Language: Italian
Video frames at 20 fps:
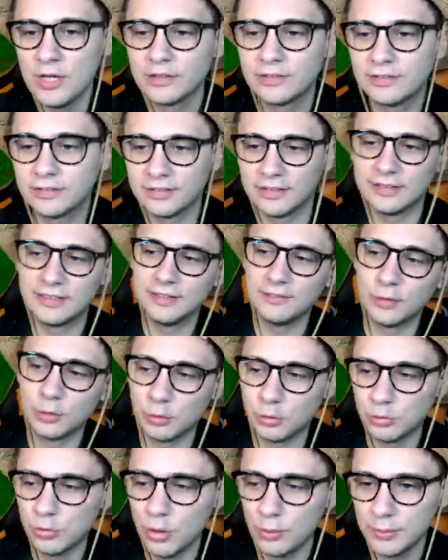si
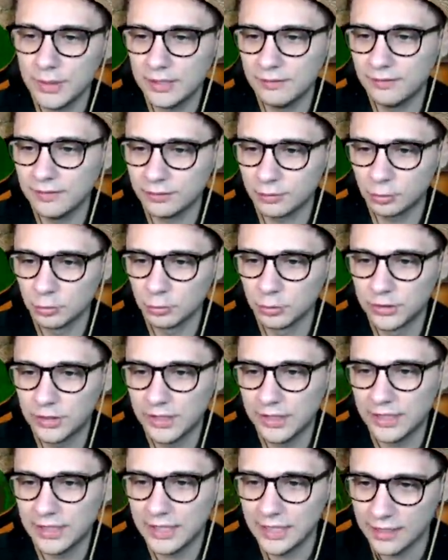sentivano uomini
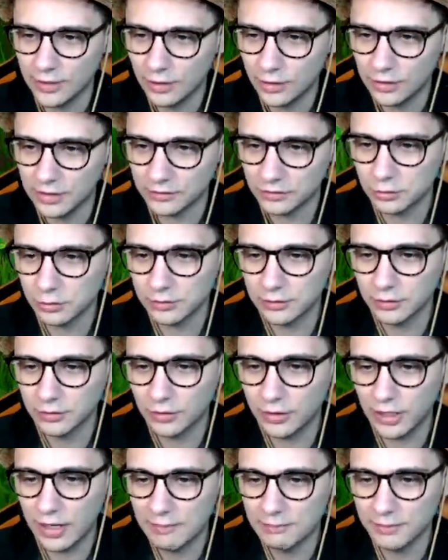vissuti e no, che ascoltano
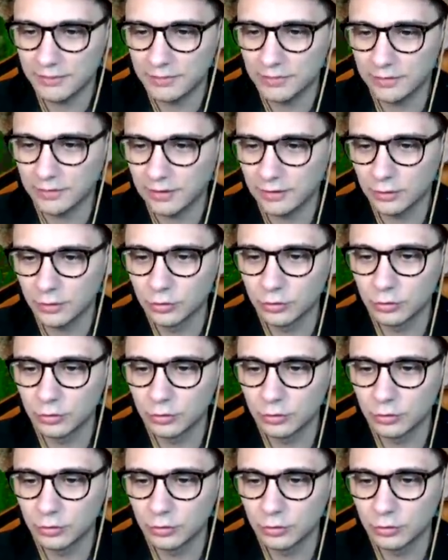il rap e si sentono